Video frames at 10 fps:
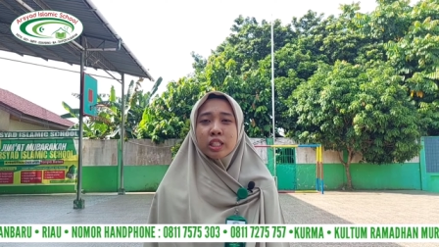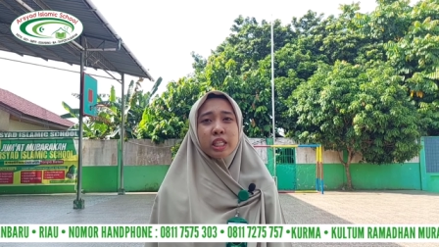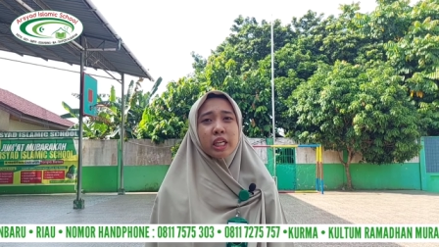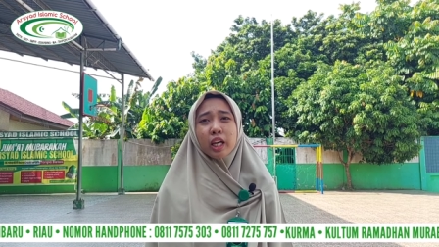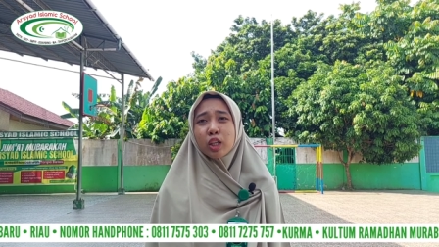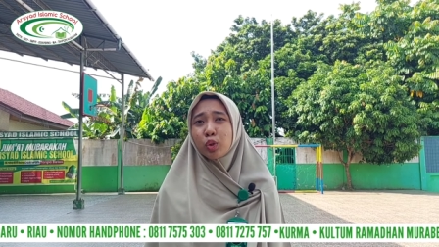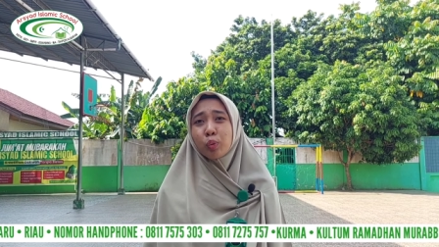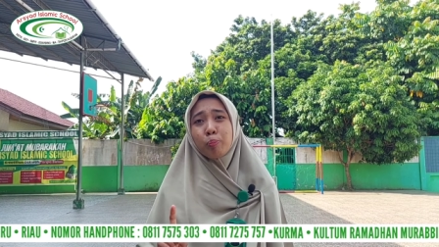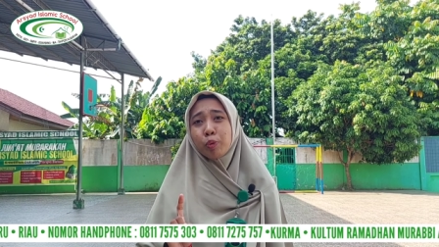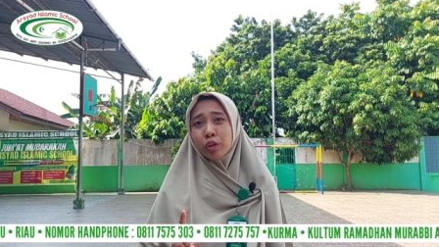Jika itu
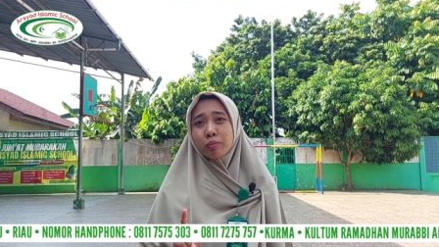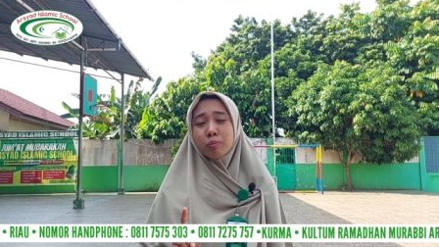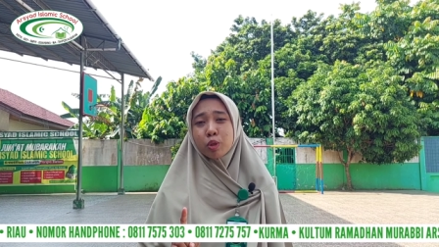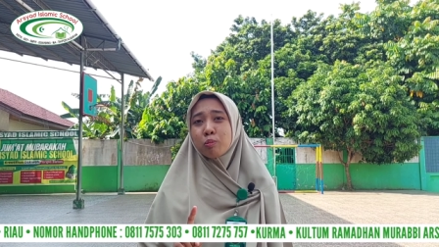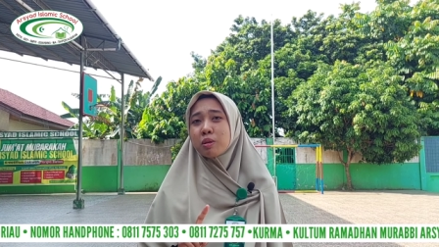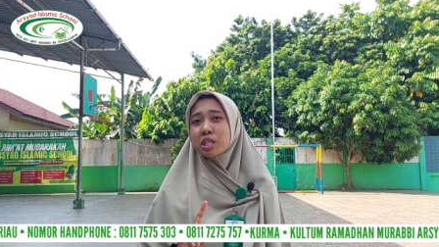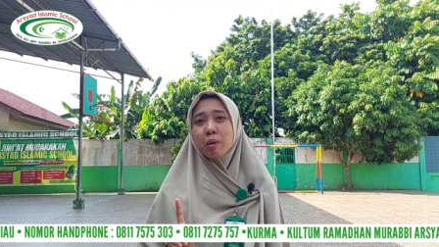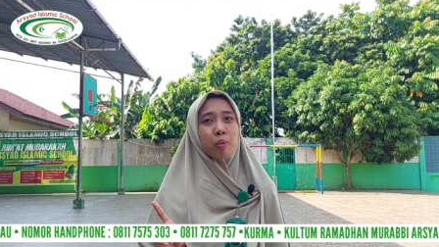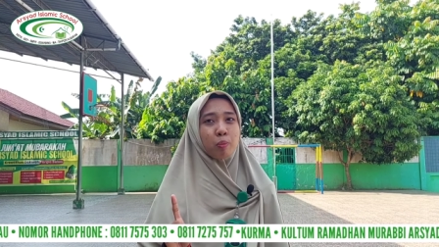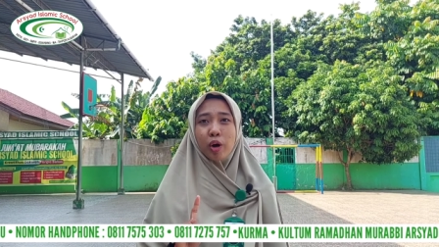pun belum bisa
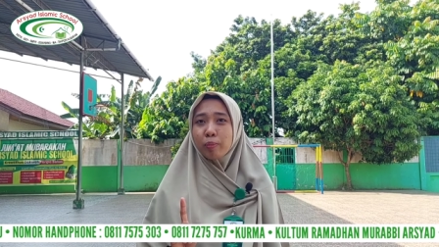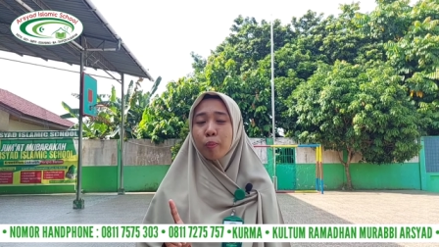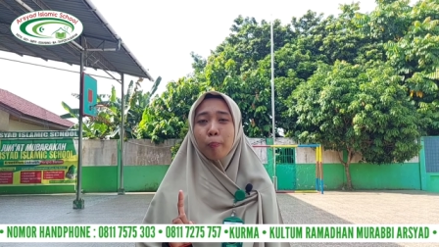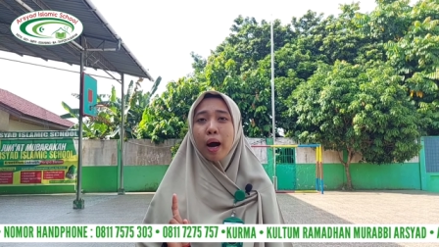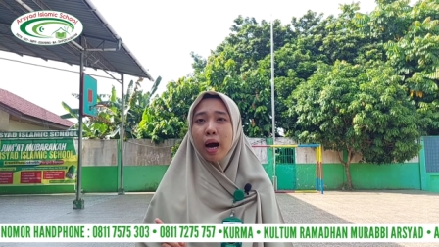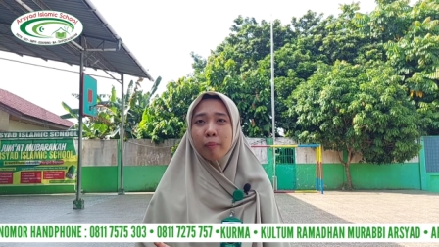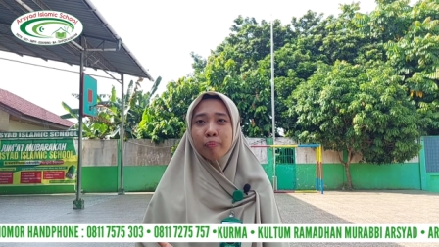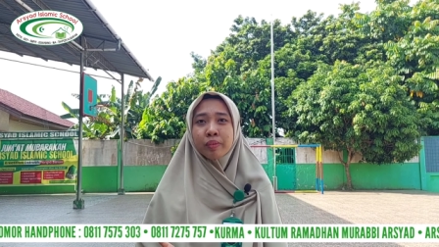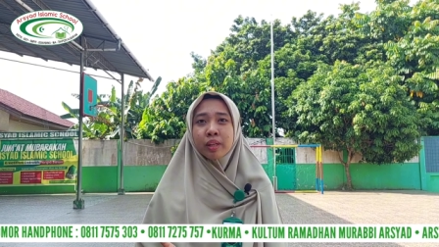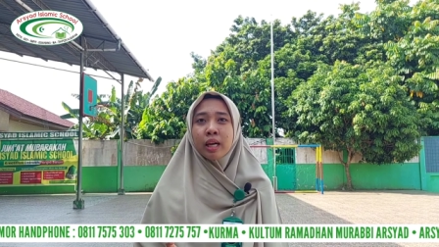membuatmu
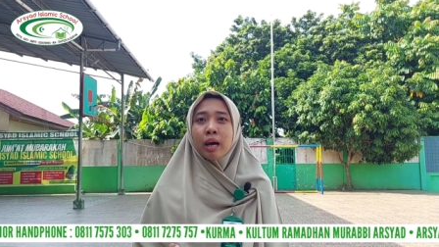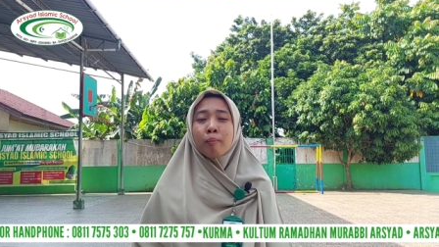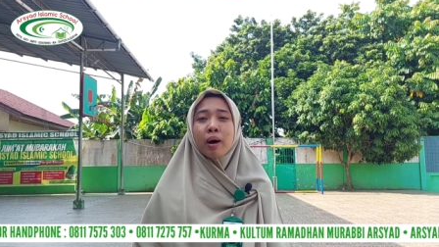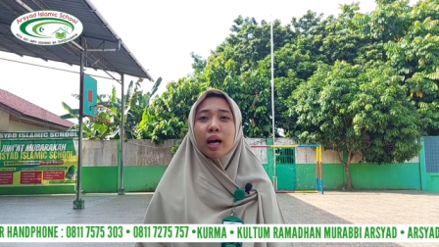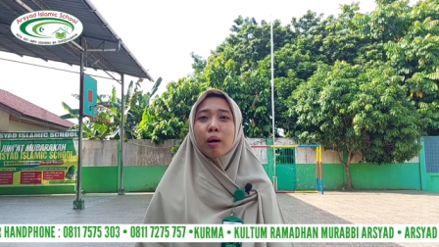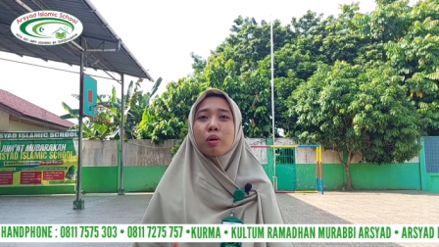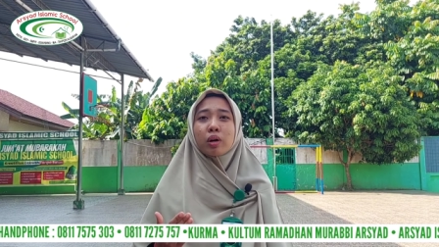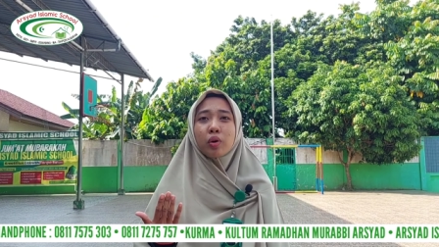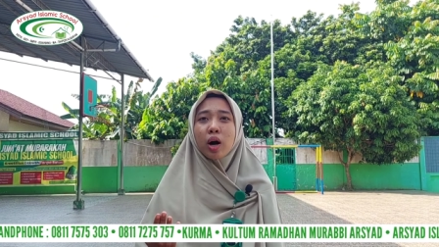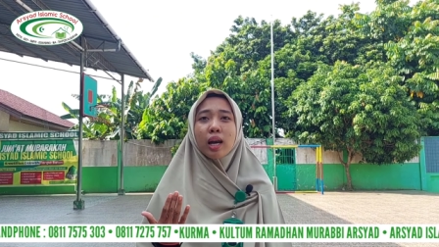paham, maka
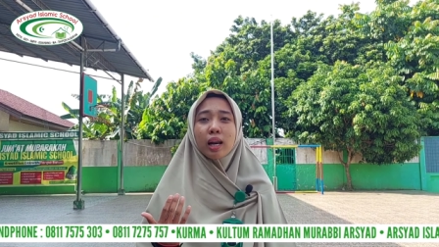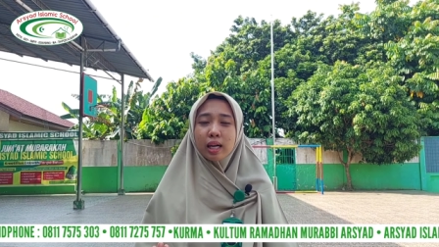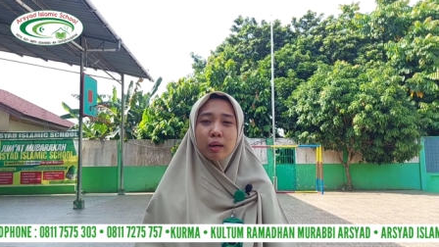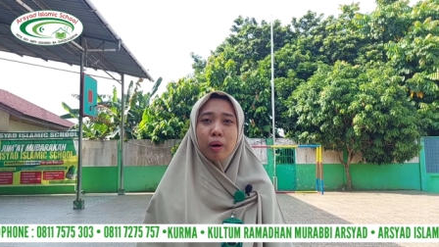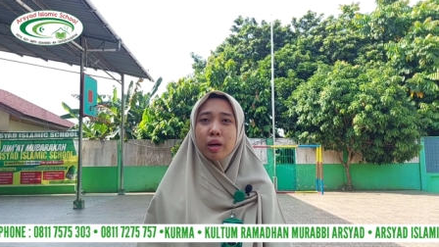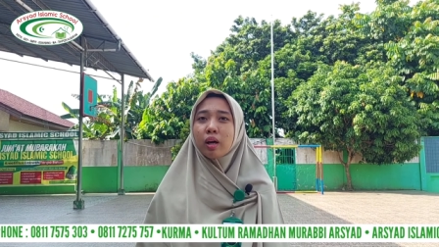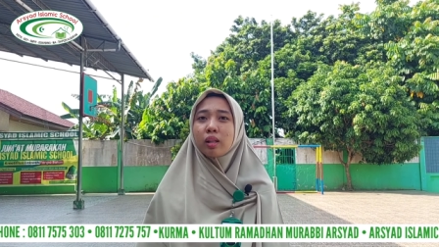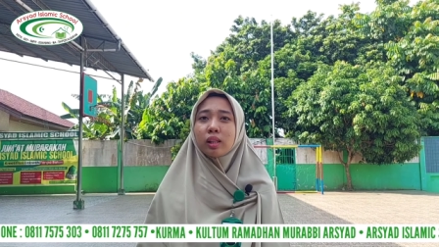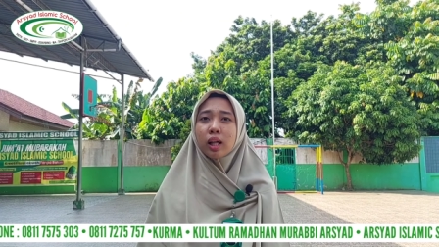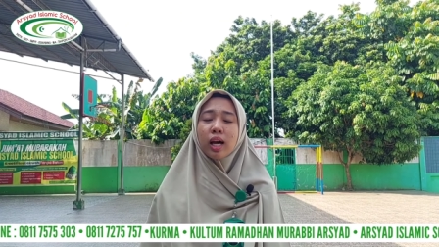berdoalah kepada
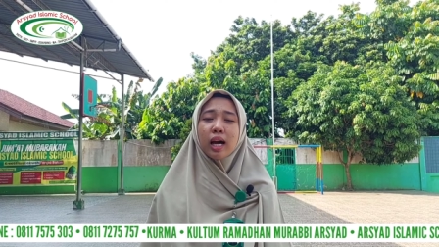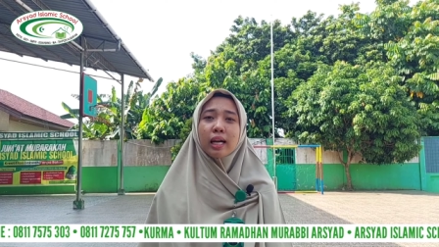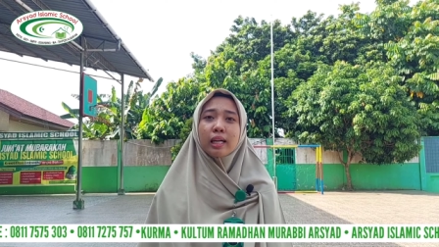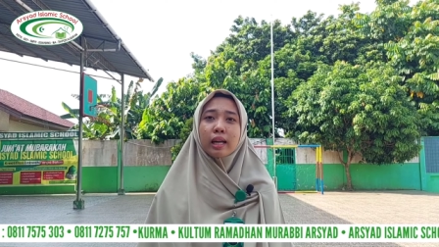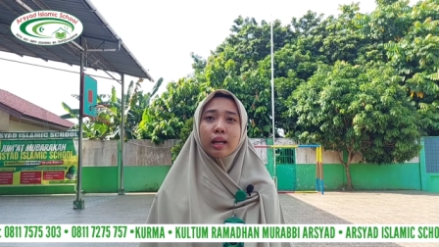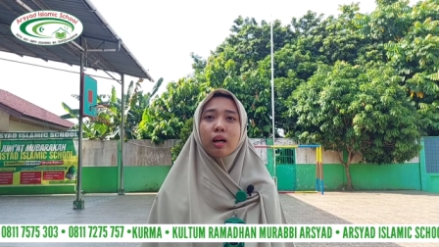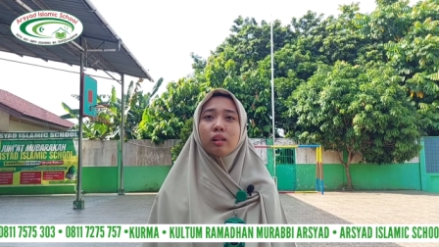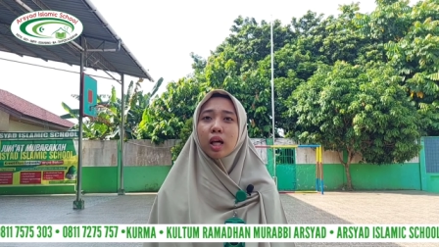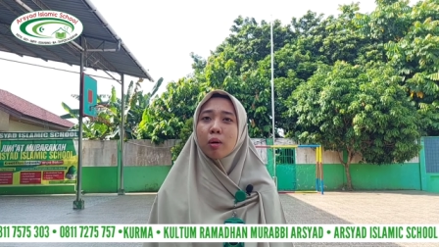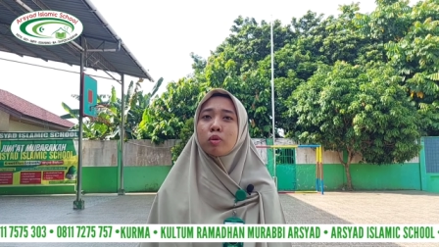Allah agar
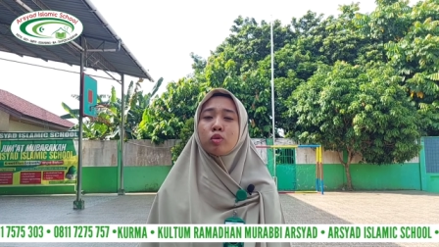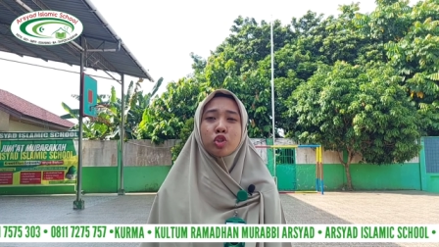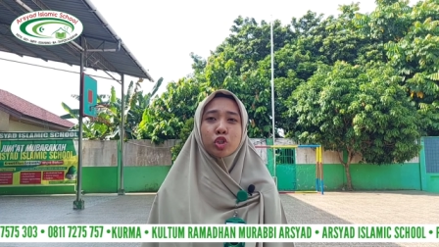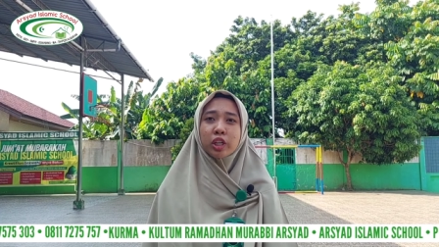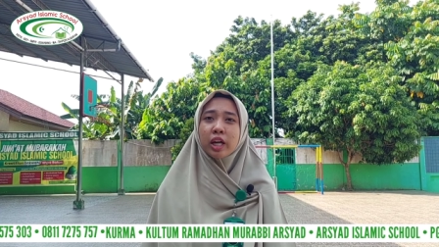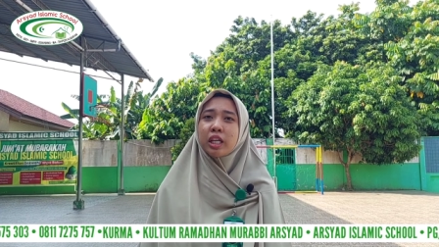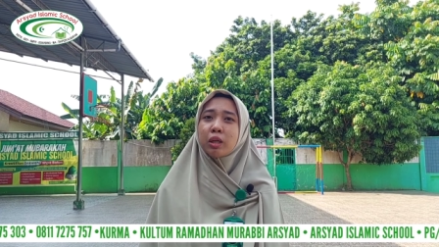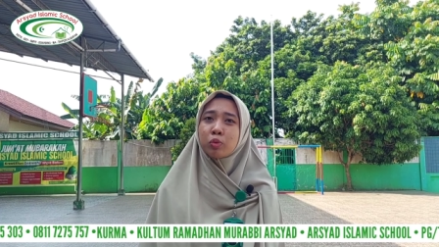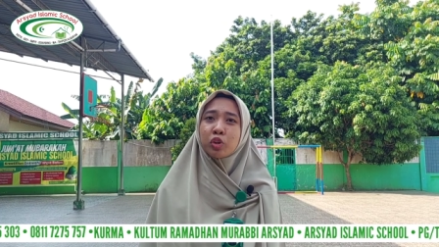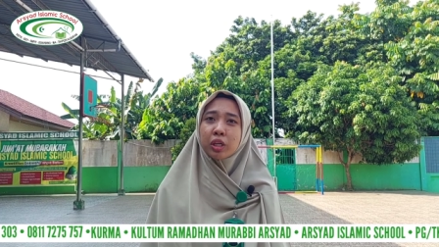Allah mengucurkan
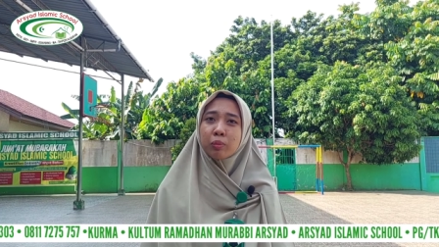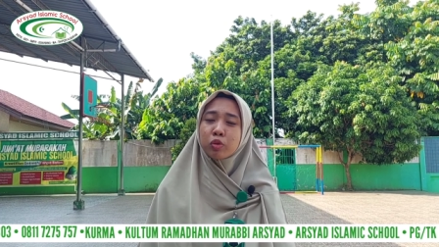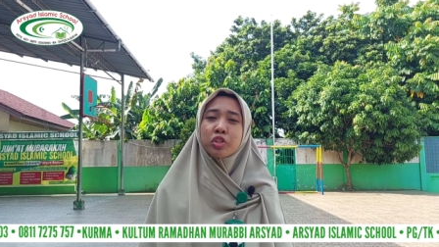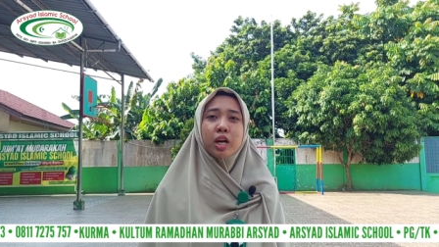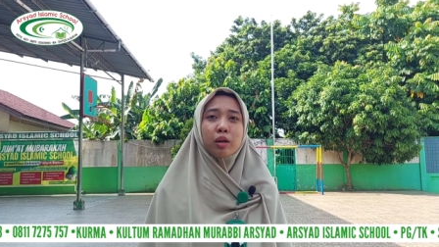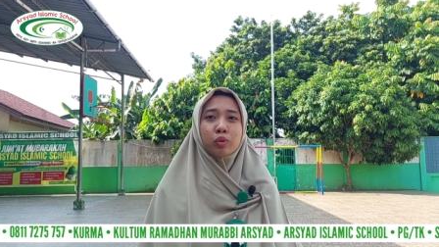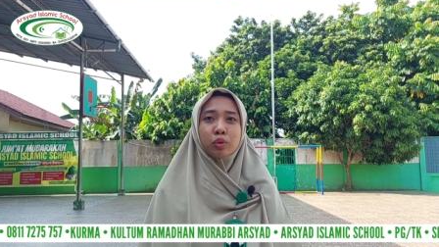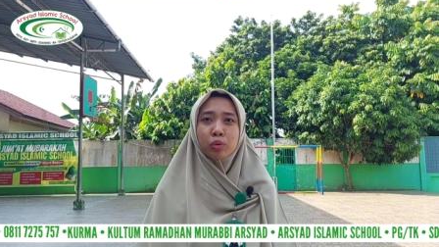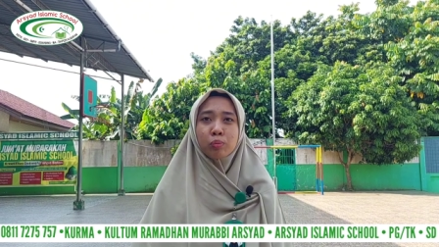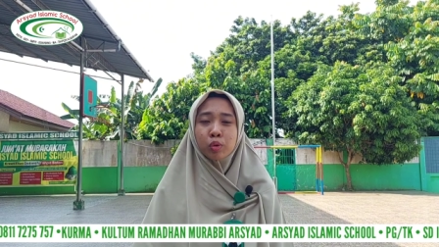ilmu-ilmunya
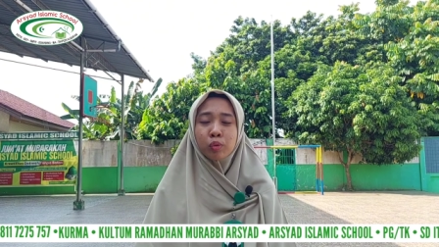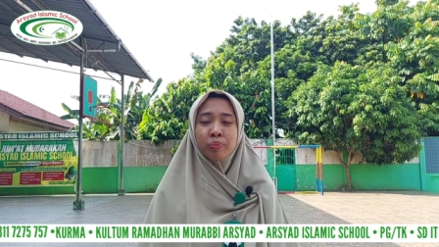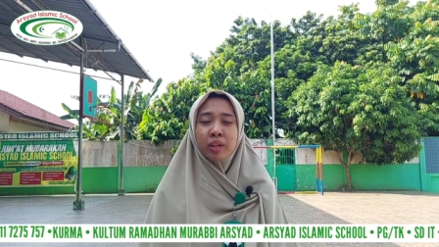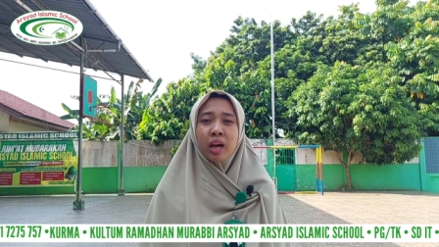untukmu.